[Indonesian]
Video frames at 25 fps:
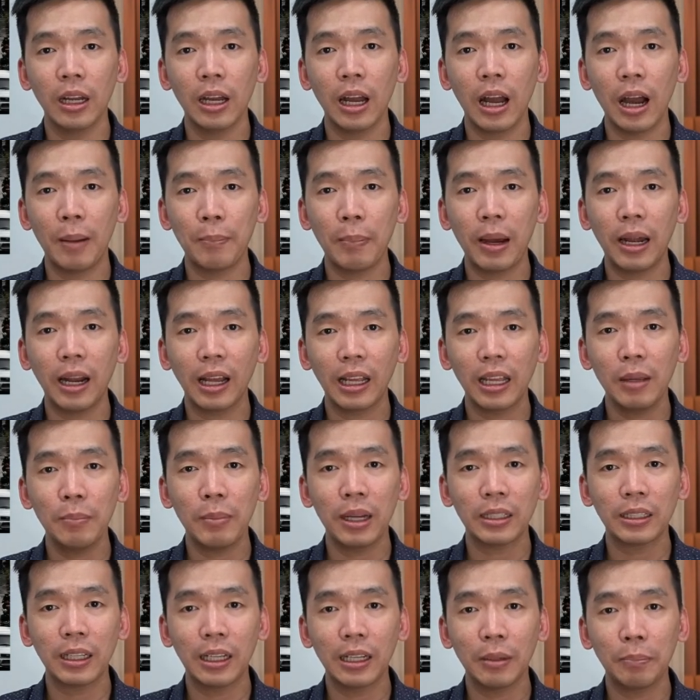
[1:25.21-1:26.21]
Apalagi
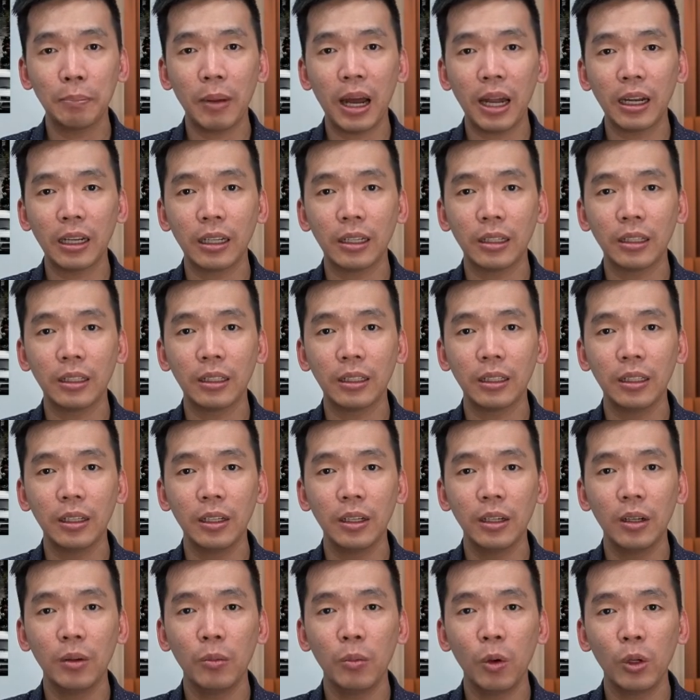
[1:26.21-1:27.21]
masa depan,
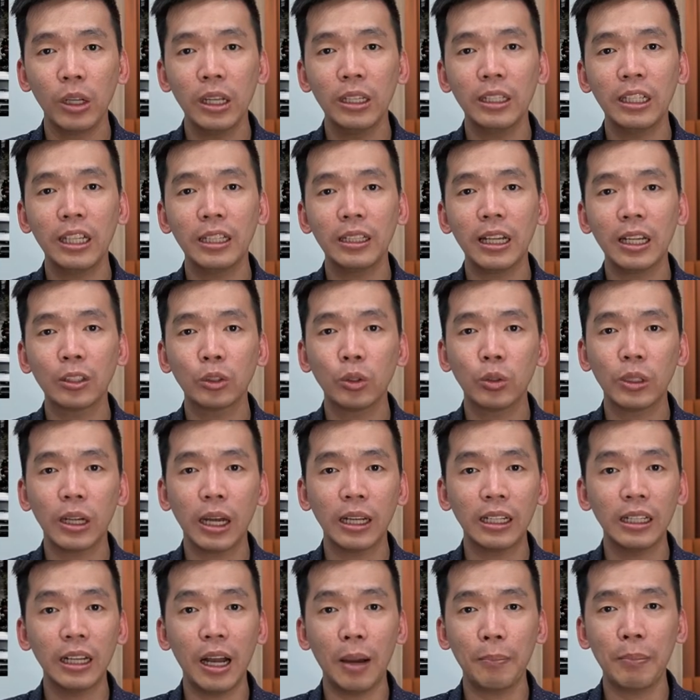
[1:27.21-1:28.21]
mungkin kita sudah
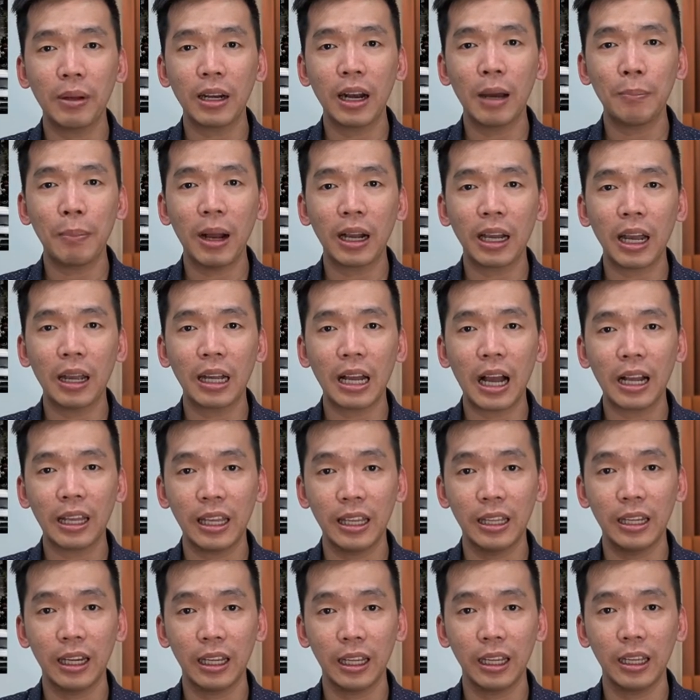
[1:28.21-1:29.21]
nggak pernah pakai
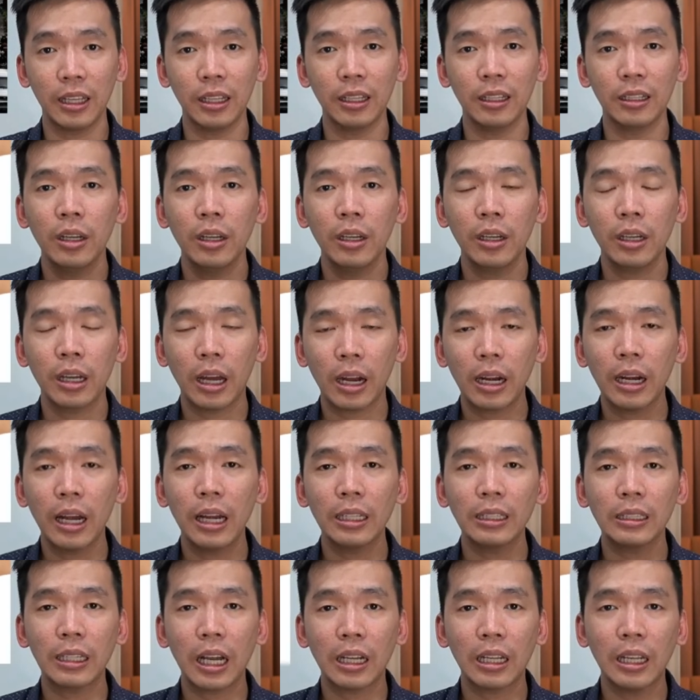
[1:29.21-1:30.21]
kaki lagi. Karena
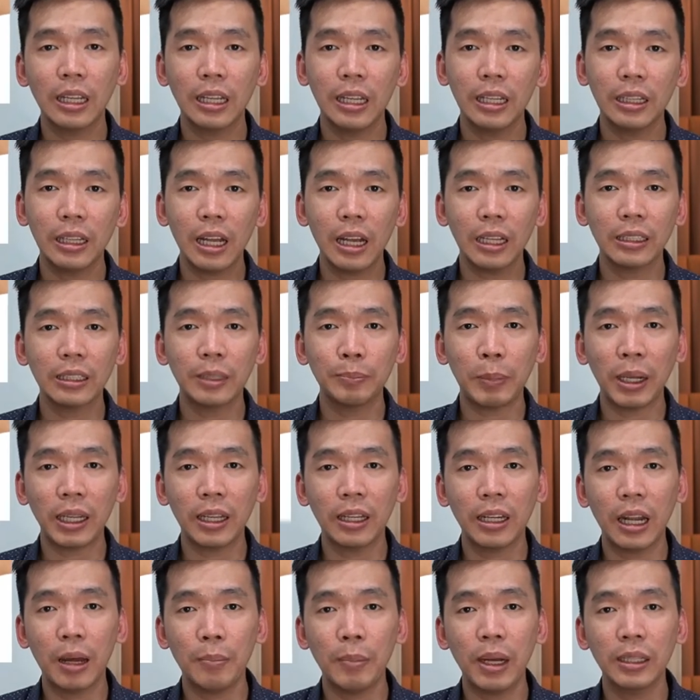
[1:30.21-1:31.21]
kaki kita
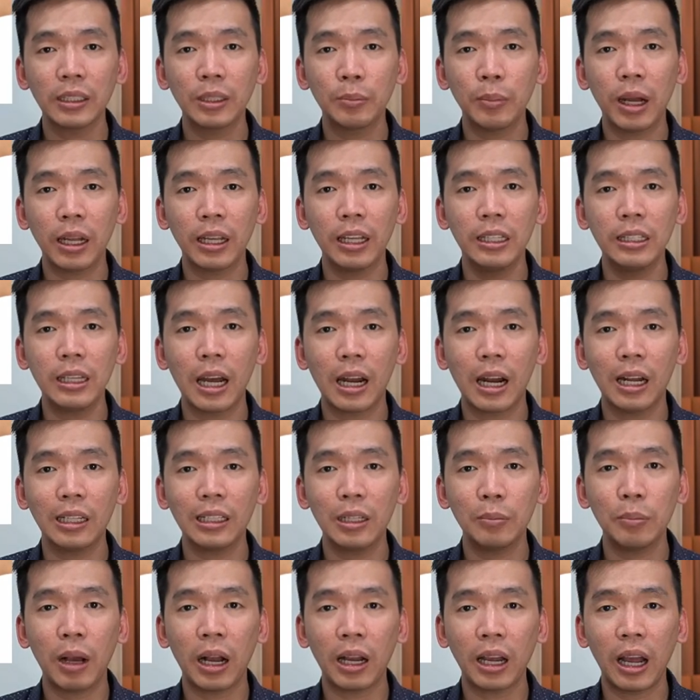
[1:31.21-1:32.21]
semakin lama semakin jarang
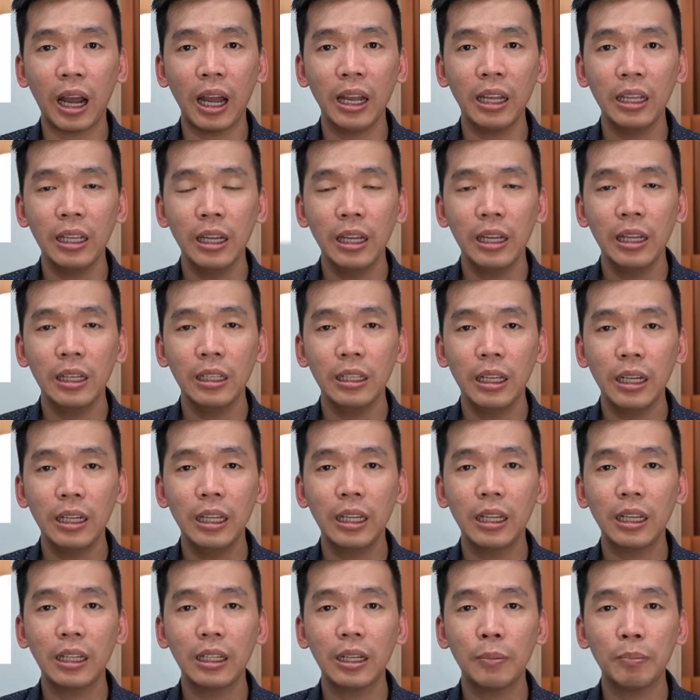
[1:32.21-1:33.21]
dipakai,
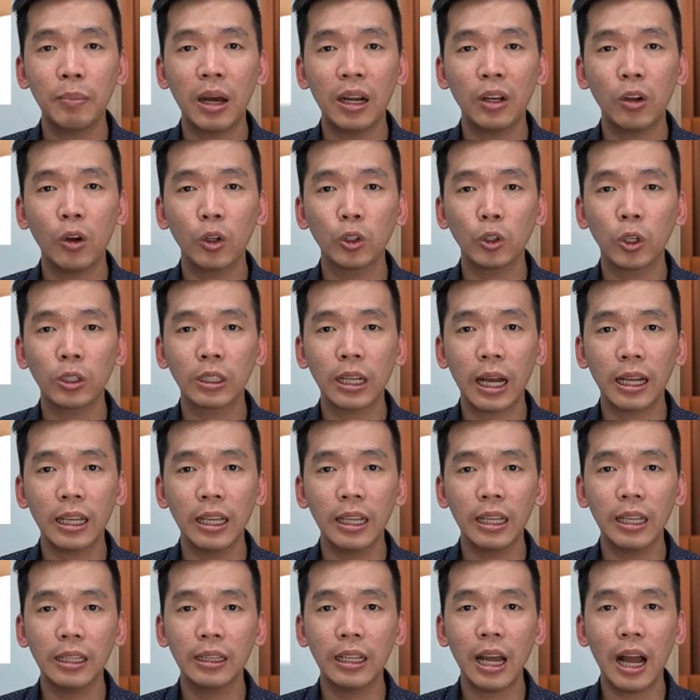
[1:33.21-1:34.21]
jadi ke depan otot
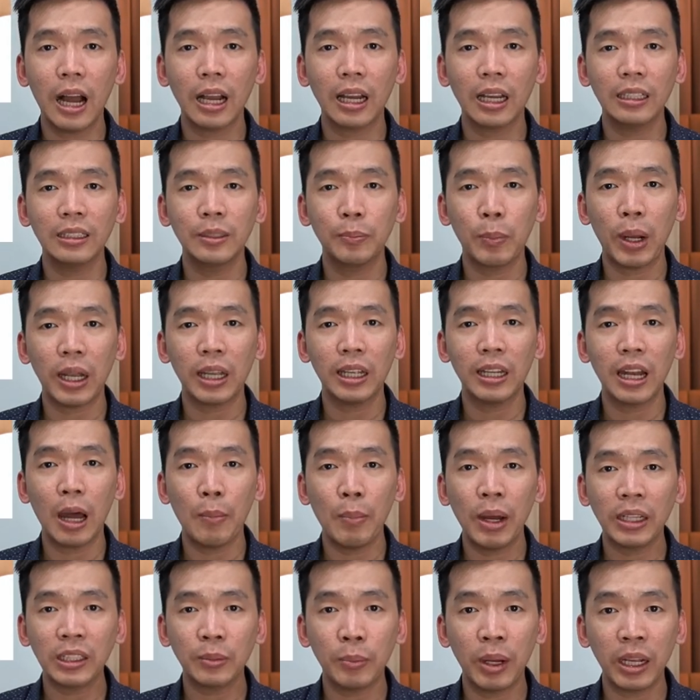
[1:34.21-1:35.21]
kaki kita akan semakin
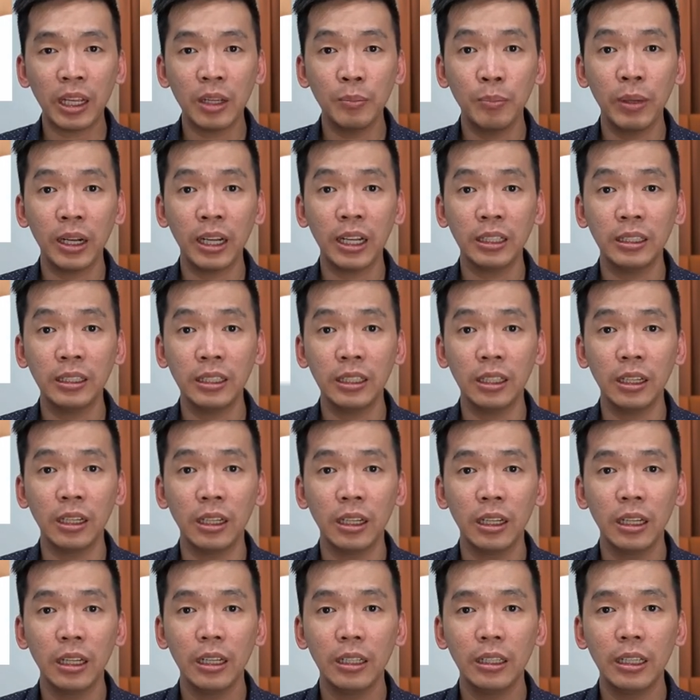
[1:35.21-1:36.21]
lama semakin mengecil.
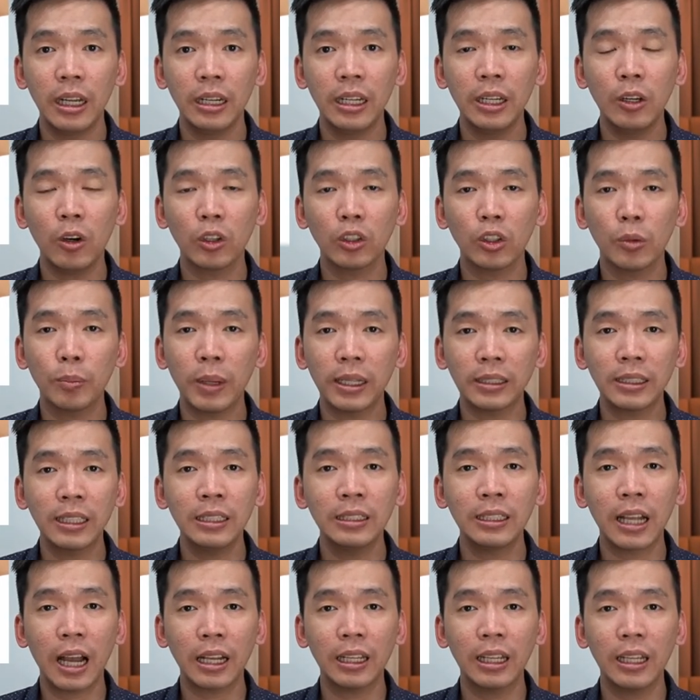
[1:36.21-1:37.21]
Jadi
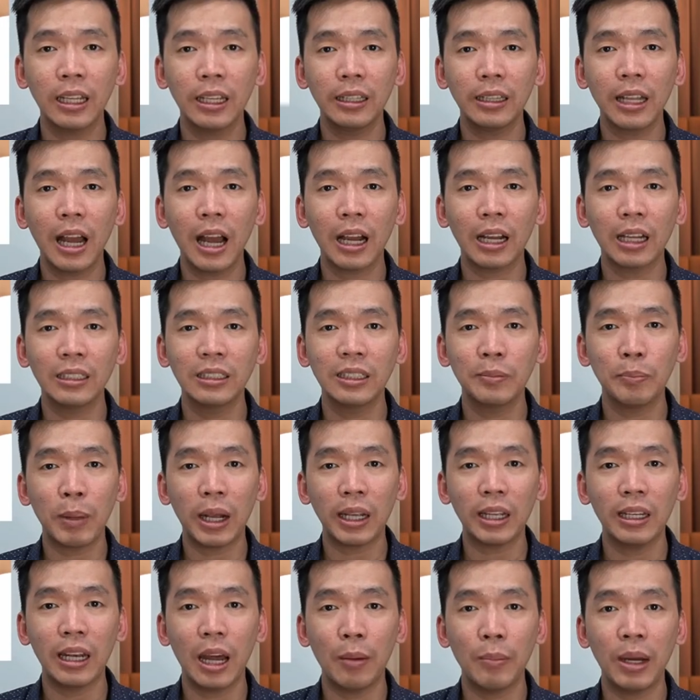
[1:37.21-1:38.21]
otomatis kaki kita akan
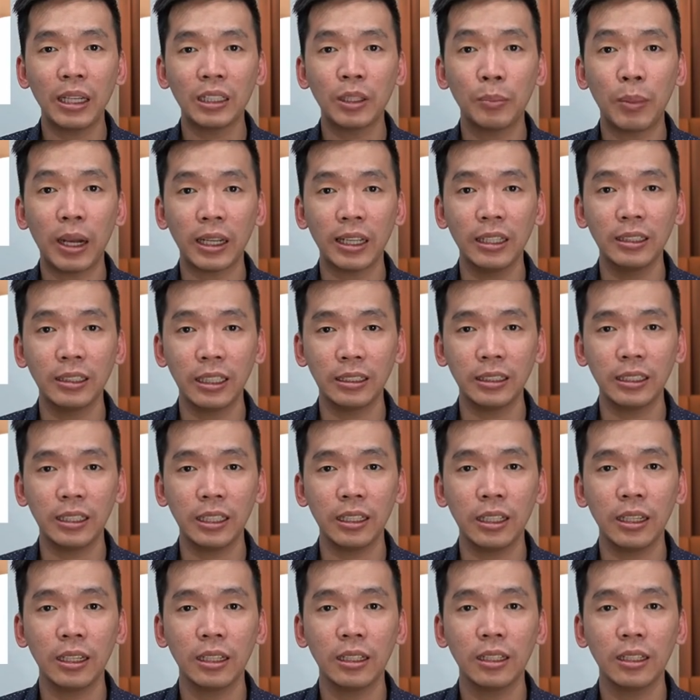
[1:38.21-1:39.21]
semakin lama semakin kecil.